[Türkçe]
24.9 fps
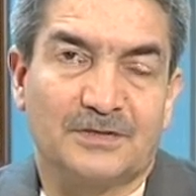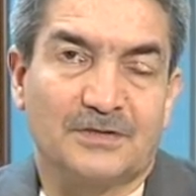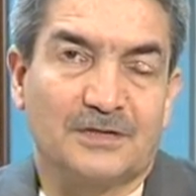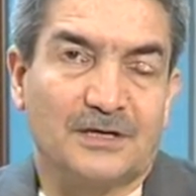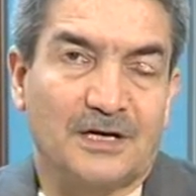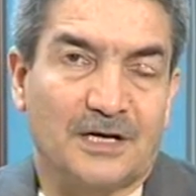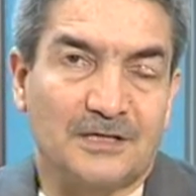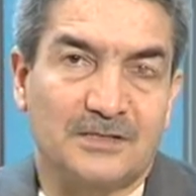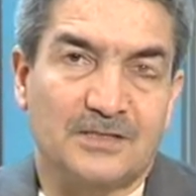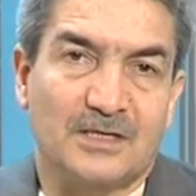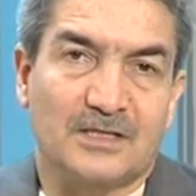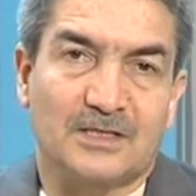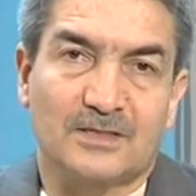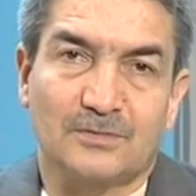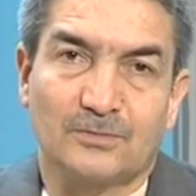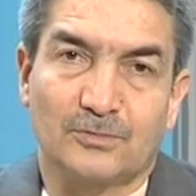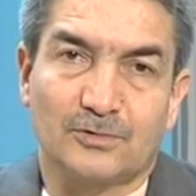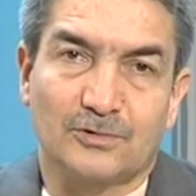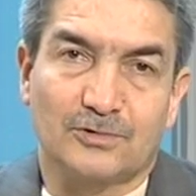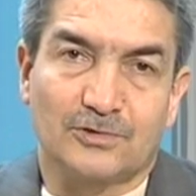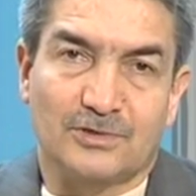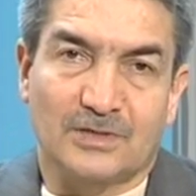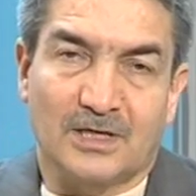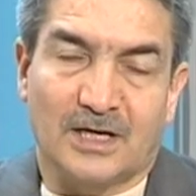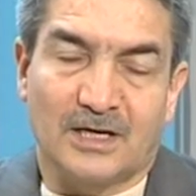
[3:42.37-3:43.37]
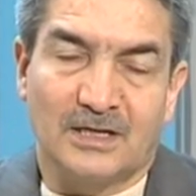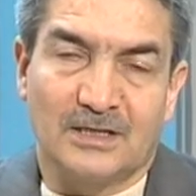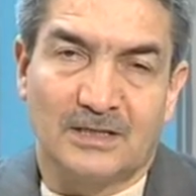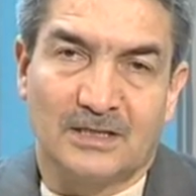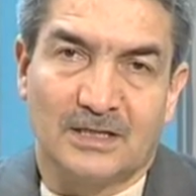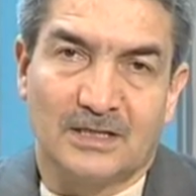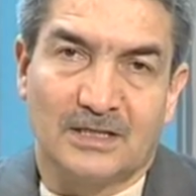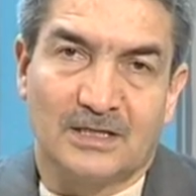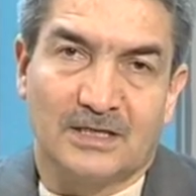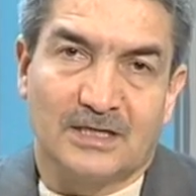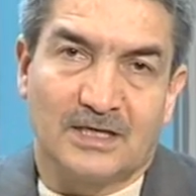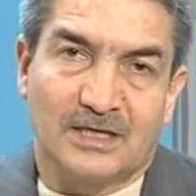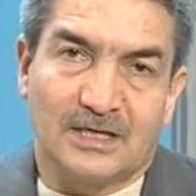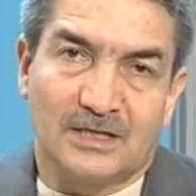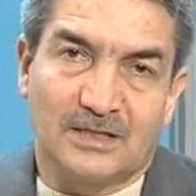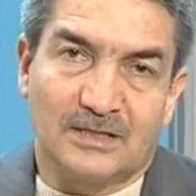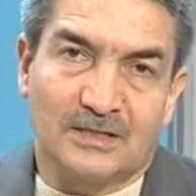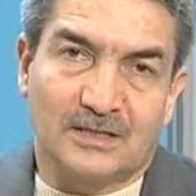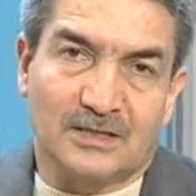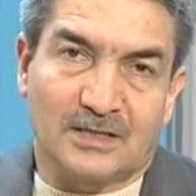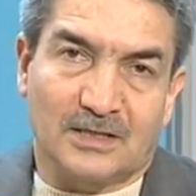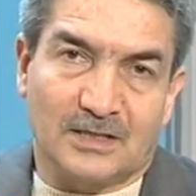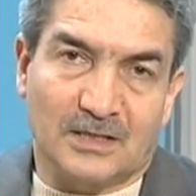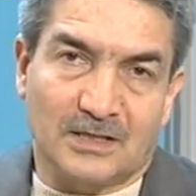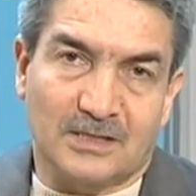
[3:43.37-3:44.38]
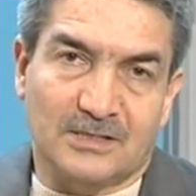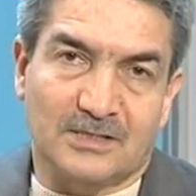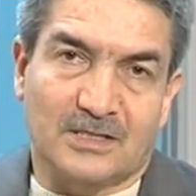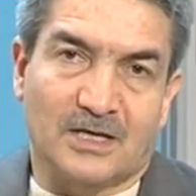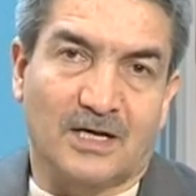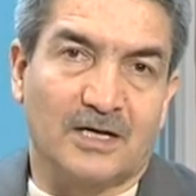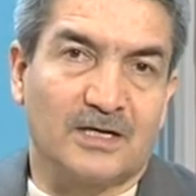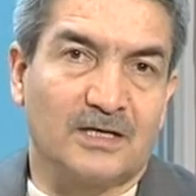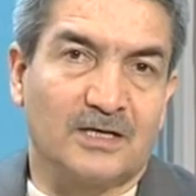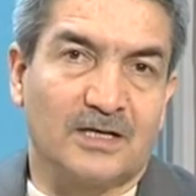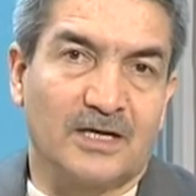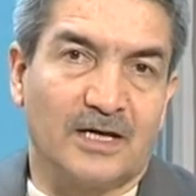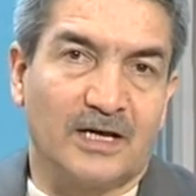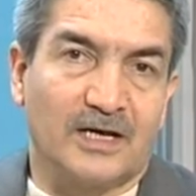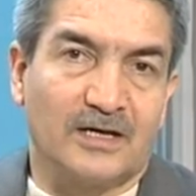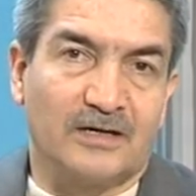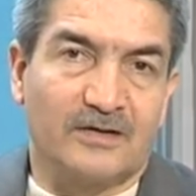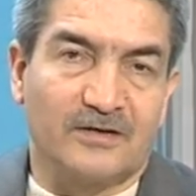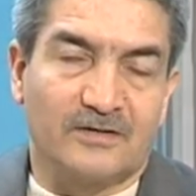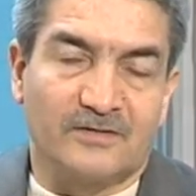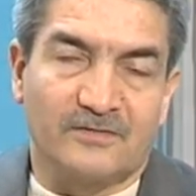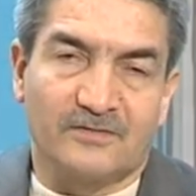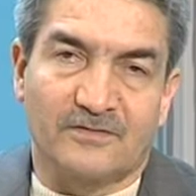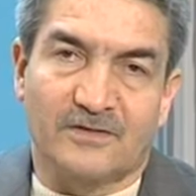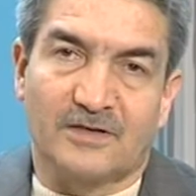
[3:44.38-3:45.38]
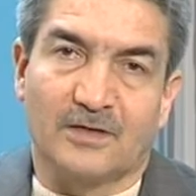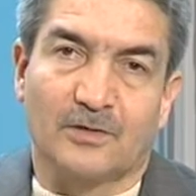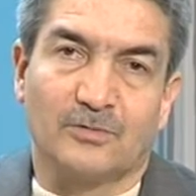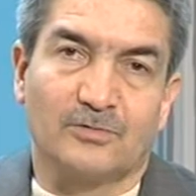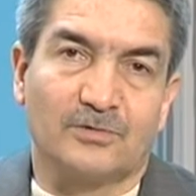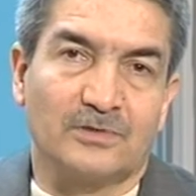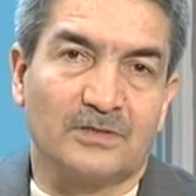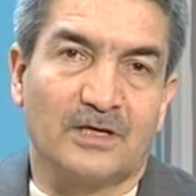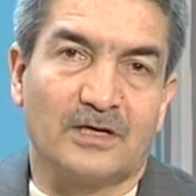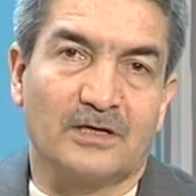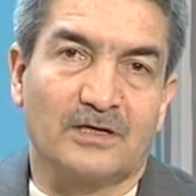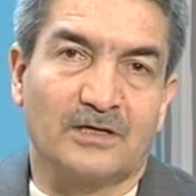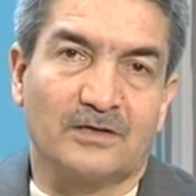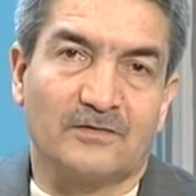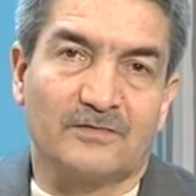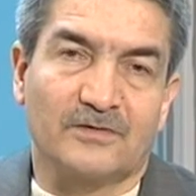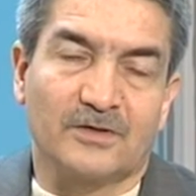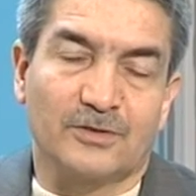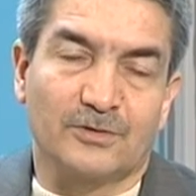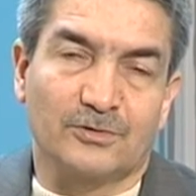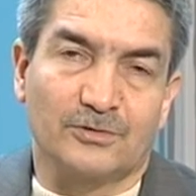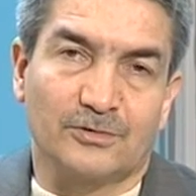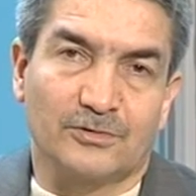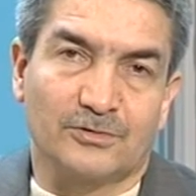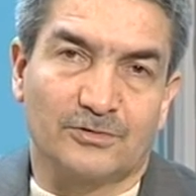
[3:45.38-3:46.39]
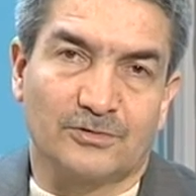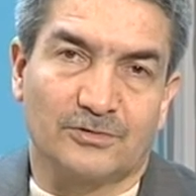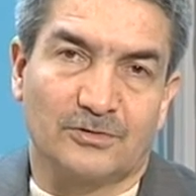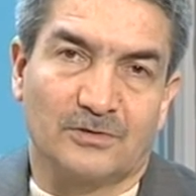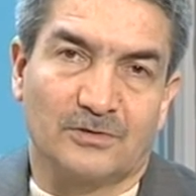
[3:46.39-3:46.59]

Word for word: Hz. Musa elinde asa ile Firavun'un yanına varıyor.